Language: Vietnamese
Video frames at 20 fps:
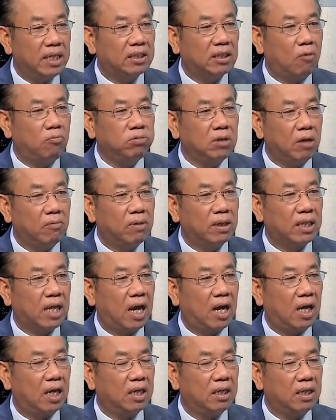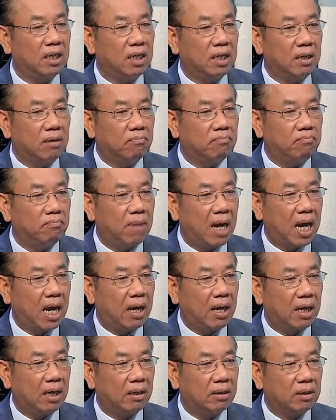sống trong cái thời
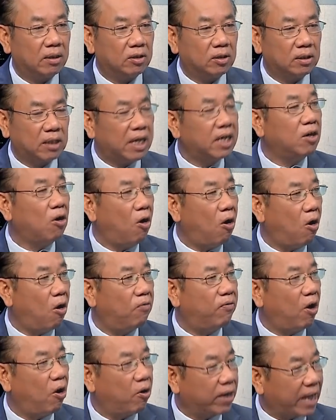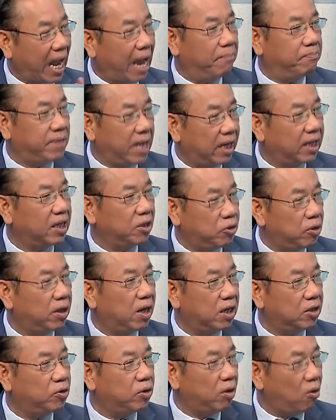mà tây đô hộ vào cảm nhận cái chuyện đó
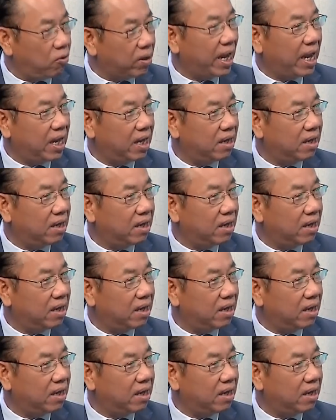là chuyện ok